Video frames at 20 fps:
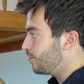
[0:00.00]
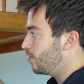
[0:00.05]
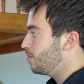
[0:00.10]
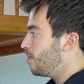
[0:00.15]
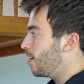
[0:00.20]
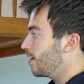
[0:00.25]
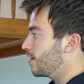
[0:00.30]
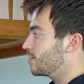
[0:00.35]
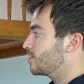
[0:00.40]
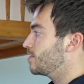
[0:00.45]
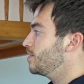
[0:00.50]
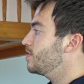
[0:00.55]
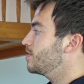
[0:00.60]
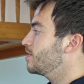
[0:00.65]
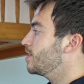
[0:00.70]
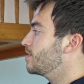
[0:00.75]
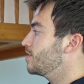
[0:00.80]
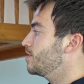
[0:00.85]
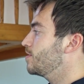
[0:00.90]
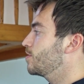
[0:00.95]
Wir machen jetzt nicht
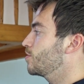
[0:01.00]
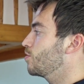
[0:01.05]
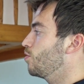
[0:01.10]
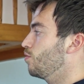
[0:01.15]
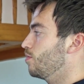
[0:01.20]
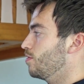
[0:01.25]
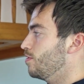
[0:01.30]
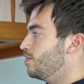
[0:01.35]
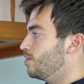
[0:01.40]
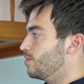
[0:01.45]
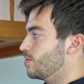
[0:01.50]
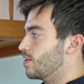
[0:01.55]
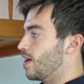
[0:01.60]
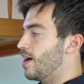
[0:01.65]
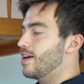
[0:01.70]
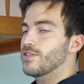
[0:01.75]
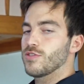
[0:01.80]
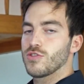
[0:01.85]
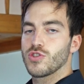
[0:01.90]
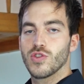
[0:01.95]
60 Sekunden, das
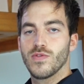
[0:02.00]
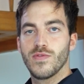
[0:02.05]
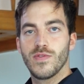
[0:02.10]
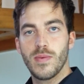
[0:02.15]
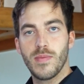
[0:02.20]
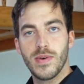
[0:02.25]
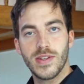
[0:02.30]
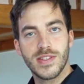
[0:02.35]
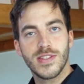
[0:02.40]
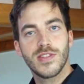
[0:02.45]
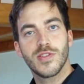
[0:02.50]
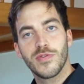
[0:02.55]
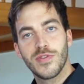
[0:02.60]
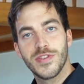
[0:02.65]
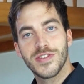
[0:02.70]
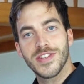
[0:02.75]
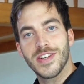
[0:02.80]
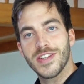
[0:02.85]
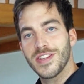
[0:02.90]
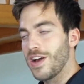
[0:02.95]
reicht auch schon, wenn man jetzt nicht so
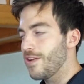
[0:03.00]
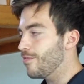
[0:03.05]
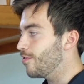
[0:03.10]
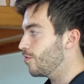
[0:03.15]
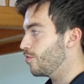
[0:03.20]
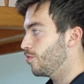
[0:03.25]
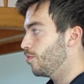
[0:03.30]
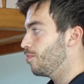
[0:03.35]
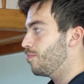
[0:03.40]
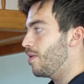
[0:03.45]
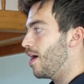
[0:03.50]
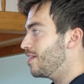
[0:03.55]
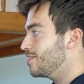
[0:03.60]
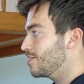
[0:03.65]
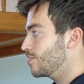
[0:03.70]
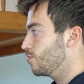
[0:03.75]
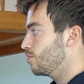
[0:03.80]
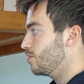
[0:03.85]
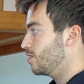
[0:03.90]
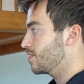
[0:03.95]
viel Zeit hat, einfach nur ein paar
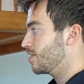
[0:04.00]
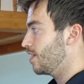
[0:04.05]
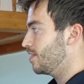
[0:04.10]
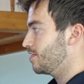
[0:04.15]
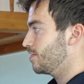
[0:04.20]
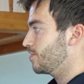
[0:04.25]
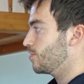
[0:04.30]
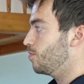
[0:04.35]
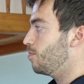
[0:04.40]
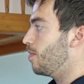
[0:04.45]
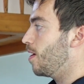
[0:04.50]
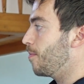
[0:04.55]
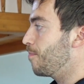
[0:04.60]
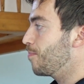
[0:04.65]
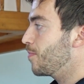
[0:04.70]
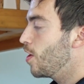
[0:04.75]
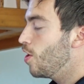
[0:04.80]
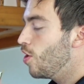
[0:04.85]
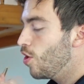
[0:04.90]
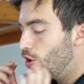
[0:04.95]
Sekunden das Ganze zu
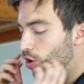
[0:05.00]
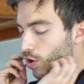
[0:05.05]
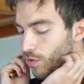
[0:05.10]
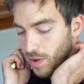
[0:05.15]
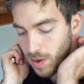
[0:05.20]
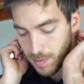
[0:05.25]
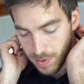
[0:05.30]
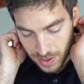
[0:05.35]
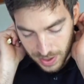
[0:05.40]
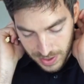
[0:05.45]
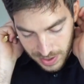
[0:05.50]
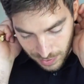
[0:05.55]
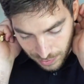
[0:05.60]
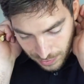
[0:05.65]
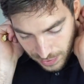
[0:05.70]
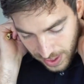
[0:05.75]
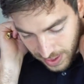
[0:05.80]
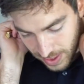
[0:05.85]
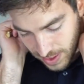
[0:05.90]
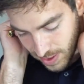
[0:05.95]
machen. Und wenn man dann hier
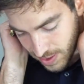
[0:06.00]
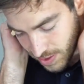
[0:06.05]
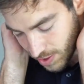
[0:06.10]
fertig